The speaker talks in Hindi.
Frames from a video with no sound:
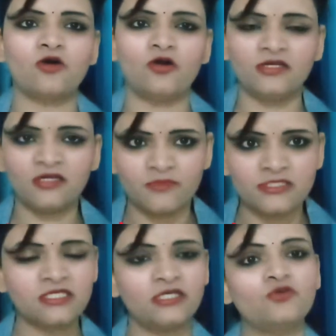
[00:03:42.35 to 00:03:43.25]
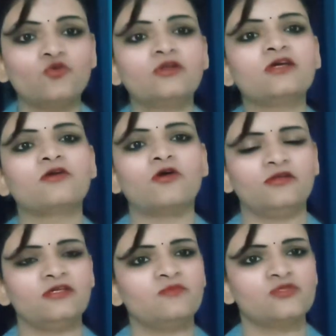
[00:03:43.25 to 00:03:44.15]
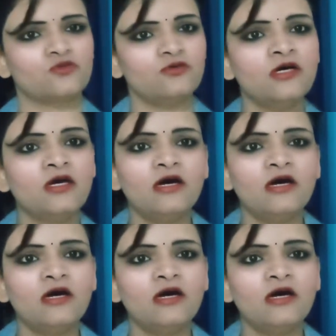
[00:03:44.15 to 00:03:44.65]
अकॉर्डिंग अपने स्किन टोन के अकॉर्डिंग हम इसको